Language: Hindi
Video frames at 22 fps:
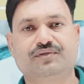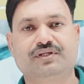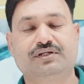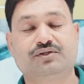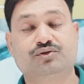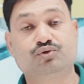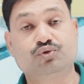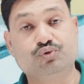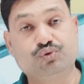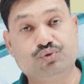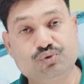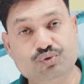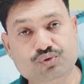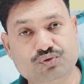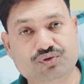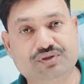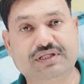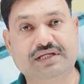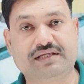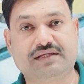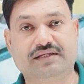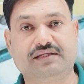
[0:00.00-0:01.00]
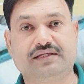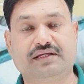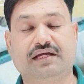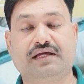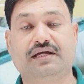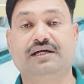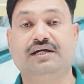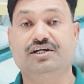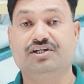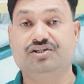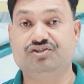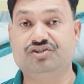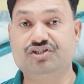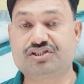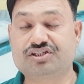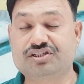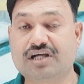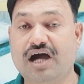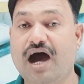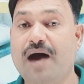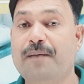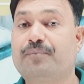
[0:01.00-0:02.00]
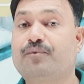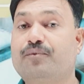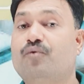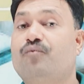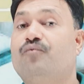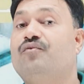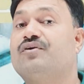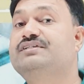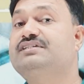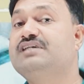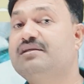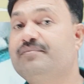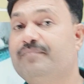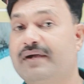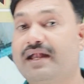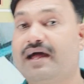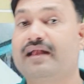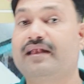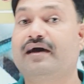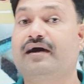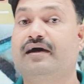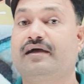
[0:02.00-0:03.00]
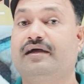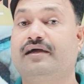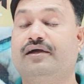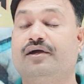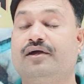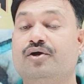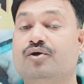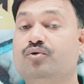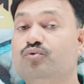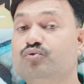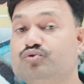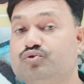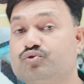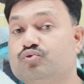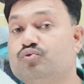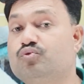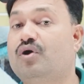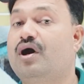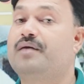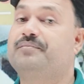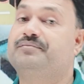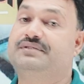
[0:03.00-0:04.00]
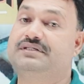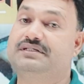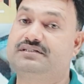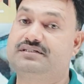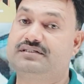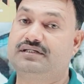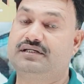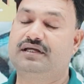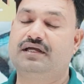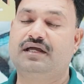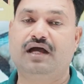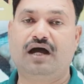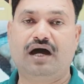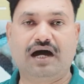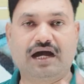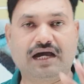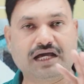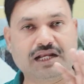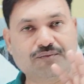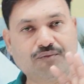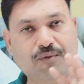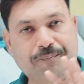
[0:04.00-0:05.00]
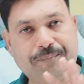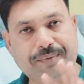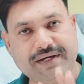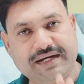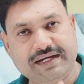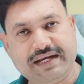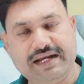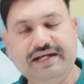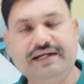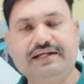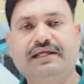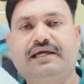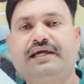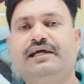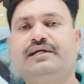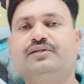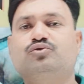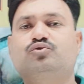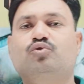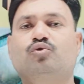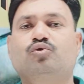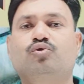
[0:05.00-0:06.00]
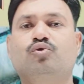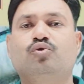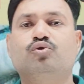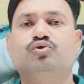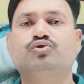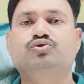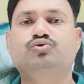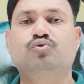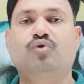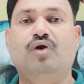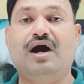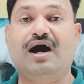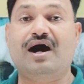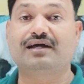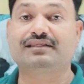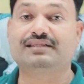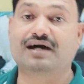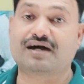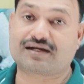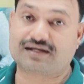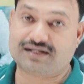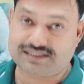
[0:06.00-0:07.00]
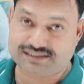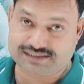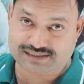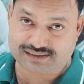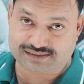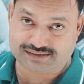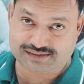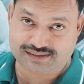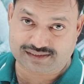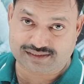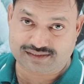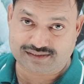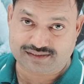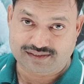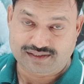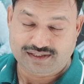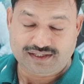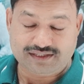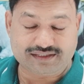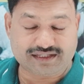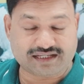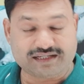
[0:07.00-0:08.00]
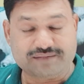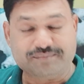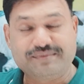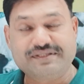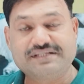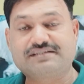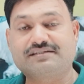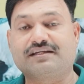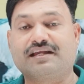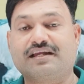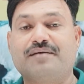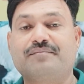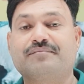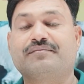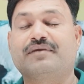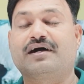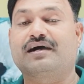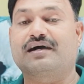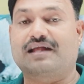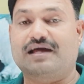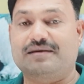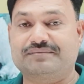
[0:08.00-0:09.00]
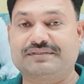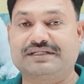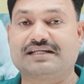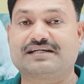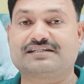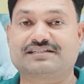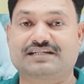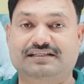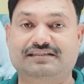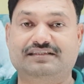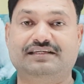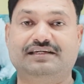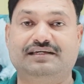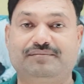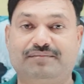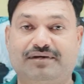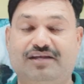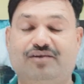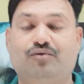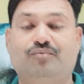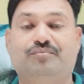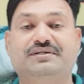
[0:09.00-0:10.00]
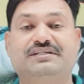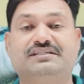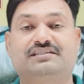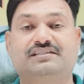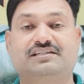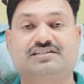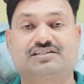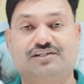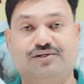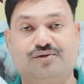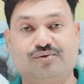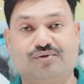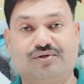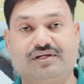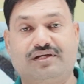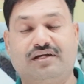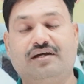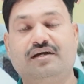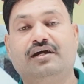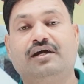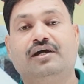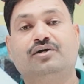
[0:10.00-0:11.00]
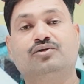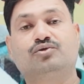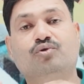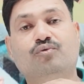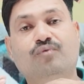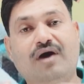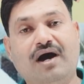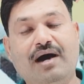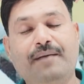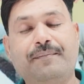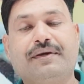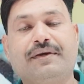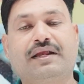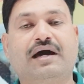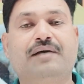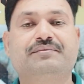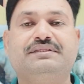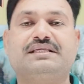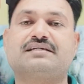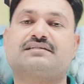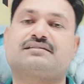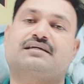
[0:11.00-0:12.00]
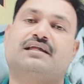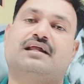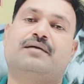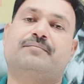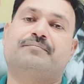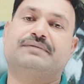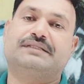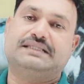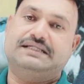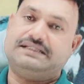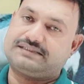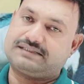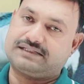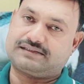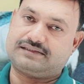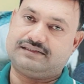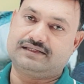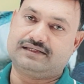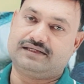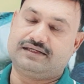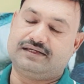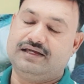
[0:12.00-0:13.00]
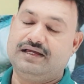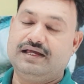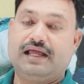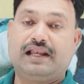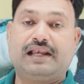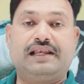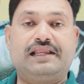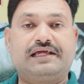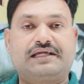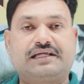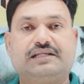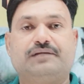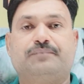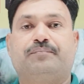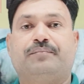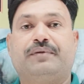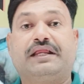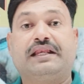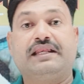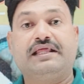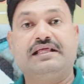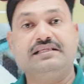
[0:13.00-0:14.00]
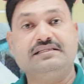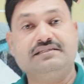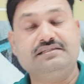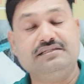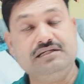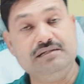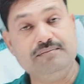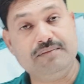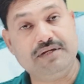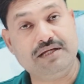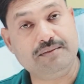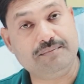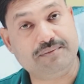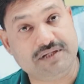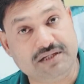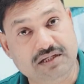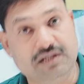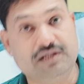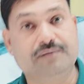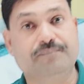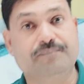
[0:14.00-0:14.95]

जो दूध दे रही है जिसका आपको वजन बढ़ाना है उसको आप दीजिए अगर वो प्रेग्नेंट है तो डोज को आधा कर सकते हैं यानी 20 ग्राम अगर आप देना चाहते हैं मान लो 20 तीस किलो की है तो वहाँ पर आप 10 ग्राम भी दे सकते हैं लेकिन प्रेगनेंसी में भी